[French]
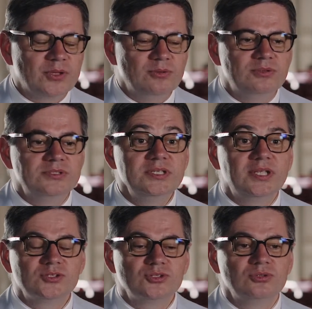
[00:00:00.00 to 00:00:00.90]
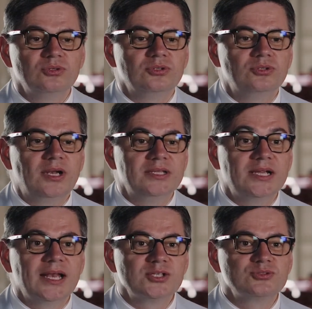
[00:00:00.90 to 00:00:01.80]
une citation de la
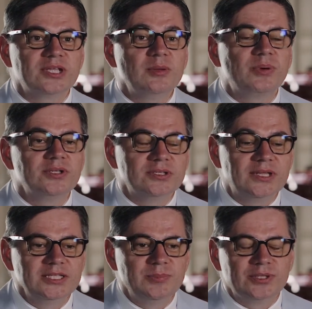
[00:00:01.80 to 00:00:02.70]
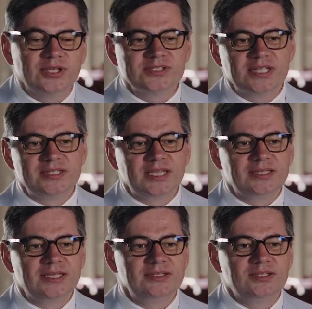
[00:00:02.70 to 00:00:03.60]
déclaration d'indépendance
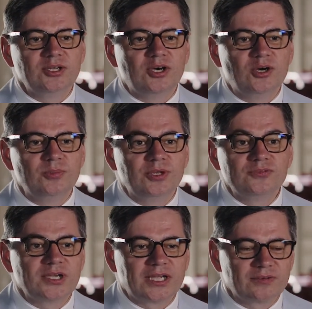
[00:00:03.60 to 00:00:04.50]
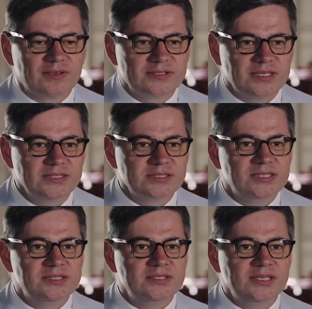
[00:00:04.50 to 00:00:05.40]
d'Internet en 1996
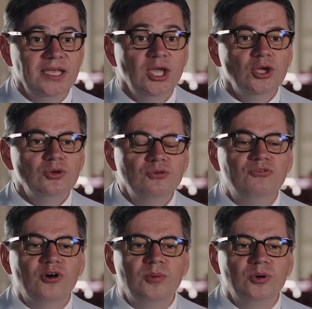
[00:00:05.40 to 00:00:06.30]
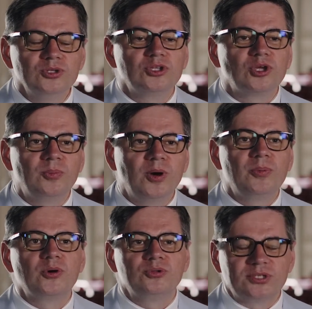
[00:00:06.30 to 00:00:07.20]
qui disait ⁇ Nous formons notre
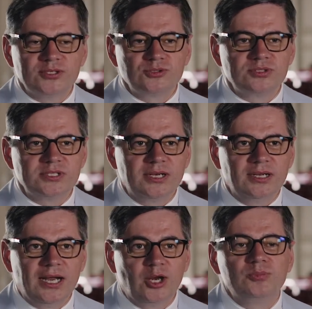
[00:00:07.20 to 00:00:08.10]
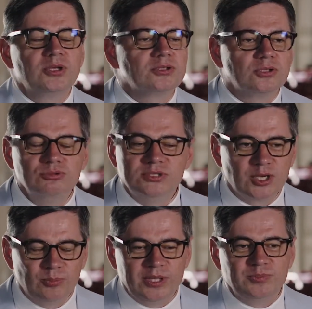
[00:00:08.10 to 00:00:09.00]
propre contrat social ⁇ Alors bien entendu, c'est
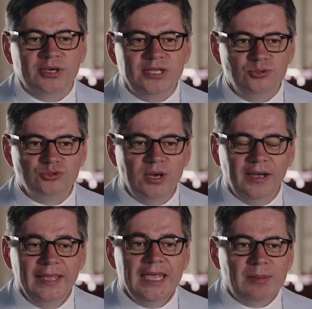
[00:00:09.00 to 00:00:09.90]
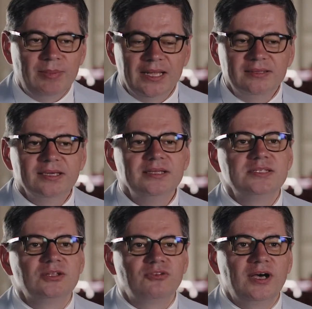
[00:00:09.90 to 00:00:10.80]
complètement illusoire, mais l'intérêt de
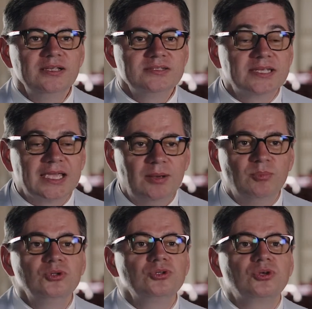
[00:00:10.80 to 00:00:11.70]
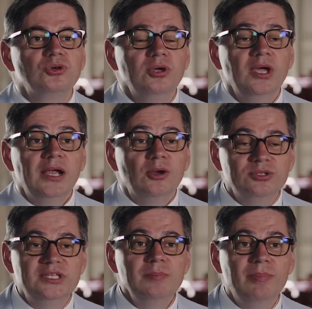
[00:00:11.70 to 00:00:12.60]
cette phrase, c'est qu'elle montre que
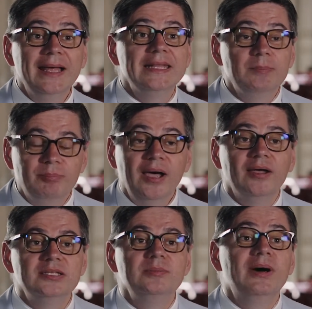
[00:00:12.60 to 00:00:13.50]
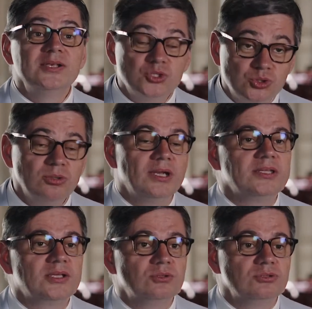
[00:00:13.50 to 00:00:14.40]
le débat n'est pas un débat sur la
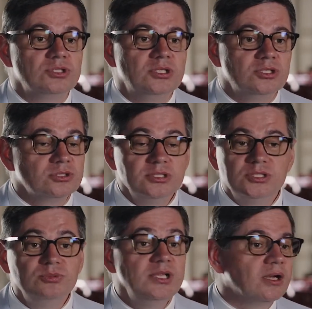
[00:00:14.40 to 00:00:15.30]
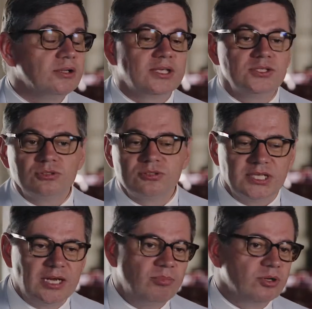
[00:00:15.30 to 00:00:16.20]
technologie. Les gens disent ⁇ Oui, la grande question,
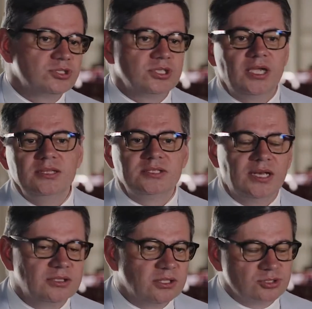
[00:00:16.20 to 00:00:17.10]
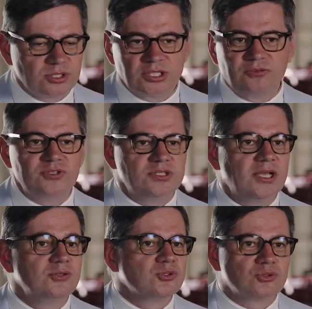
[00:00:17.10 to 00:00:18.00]
c'est la blockchain, c'est l'intelligence
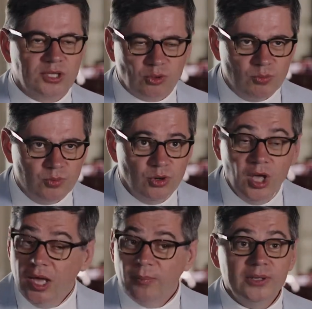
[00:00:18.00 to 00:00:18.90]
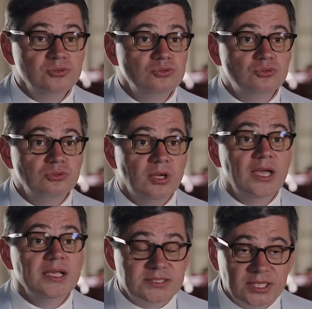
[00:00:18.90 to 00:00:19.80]
artificielle, ce sont les robots ⁇ Pas du tout.
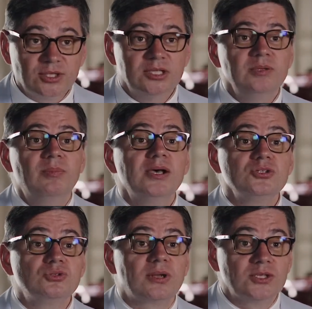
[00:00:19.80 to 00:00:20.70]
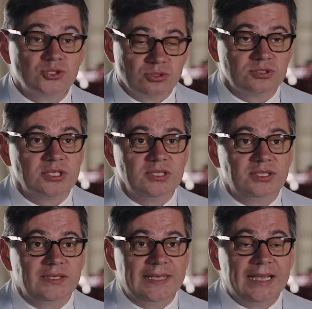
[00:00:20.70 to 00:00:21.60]
C'est un débat sur la
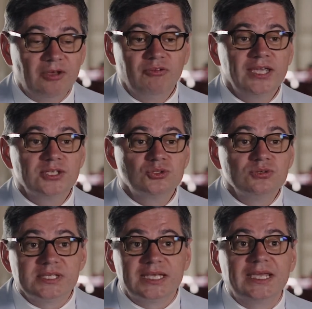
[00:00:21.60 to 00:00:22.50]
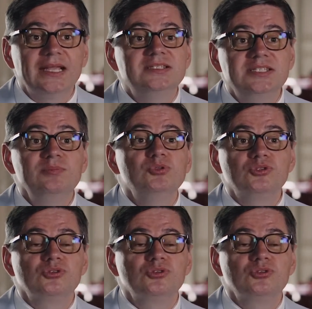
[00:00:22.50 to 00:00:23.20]
société. Et la vraie question, c'est quel type de